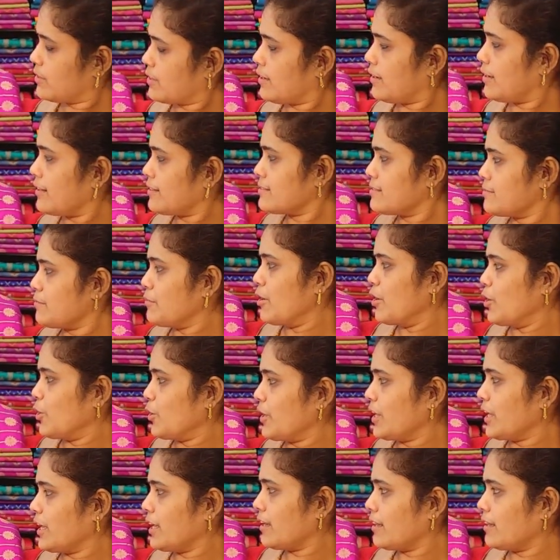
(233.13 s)
కలర్స్
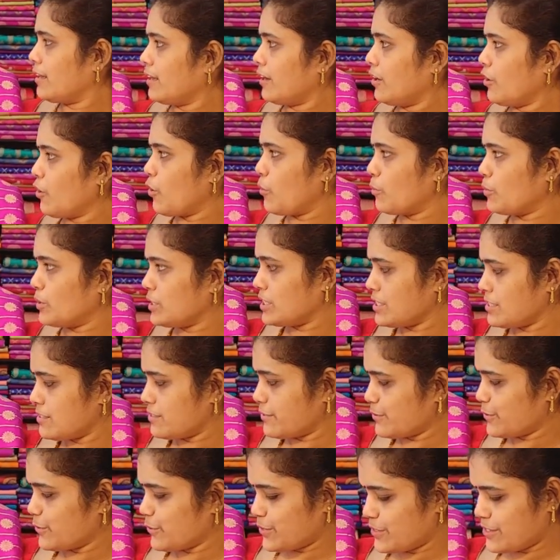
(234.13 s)
బాగున్నాయి కదా
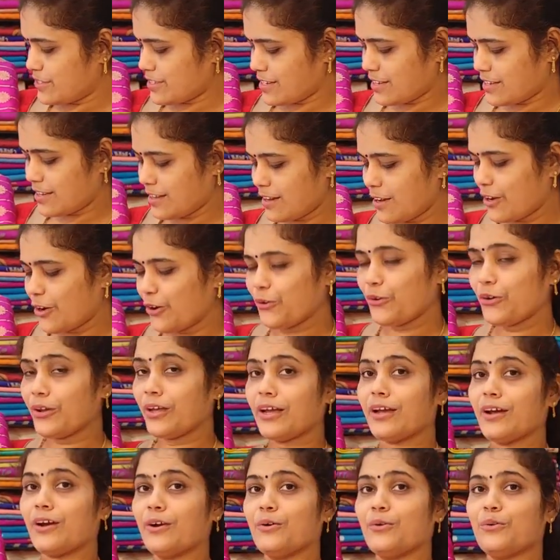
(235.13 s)
కాంబినేషన్స్ కూడా చక్కగా
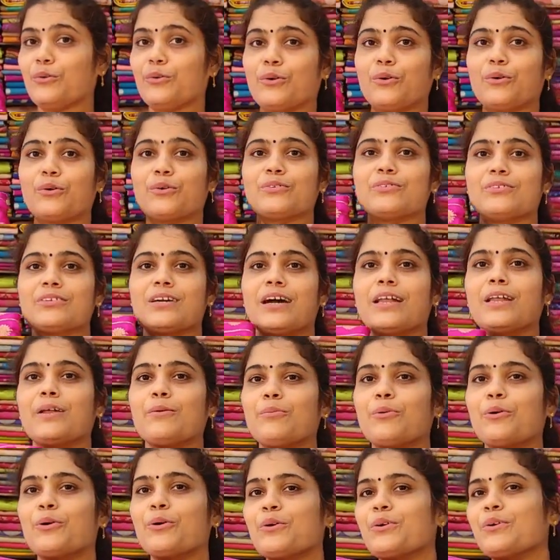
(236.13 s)
ఉన్నాయి కట్టుకున్న కూడా చాలా
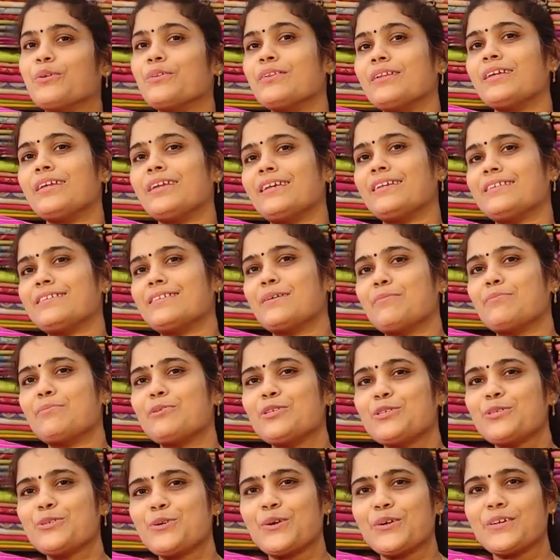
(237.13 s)
బాగుంటుంది
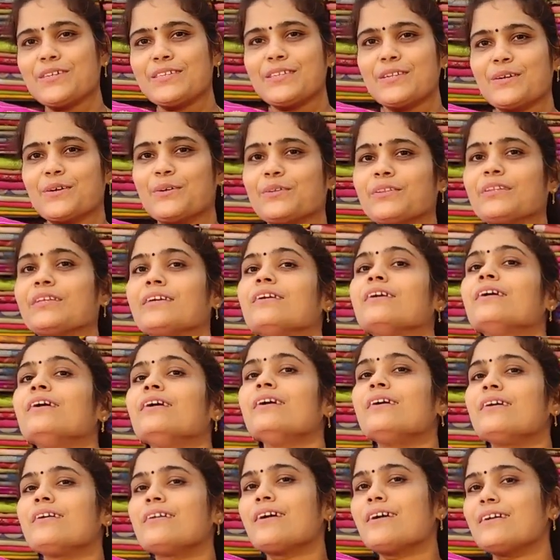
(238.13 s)
రీజనబుల్ చాయిస్లో ఉంది
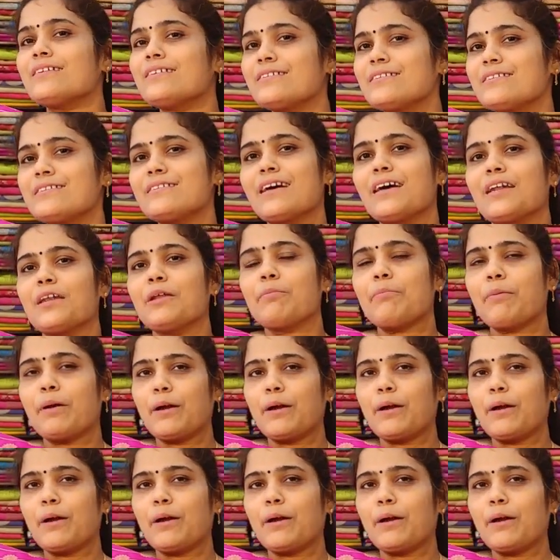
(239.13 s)
రాజస్థానీ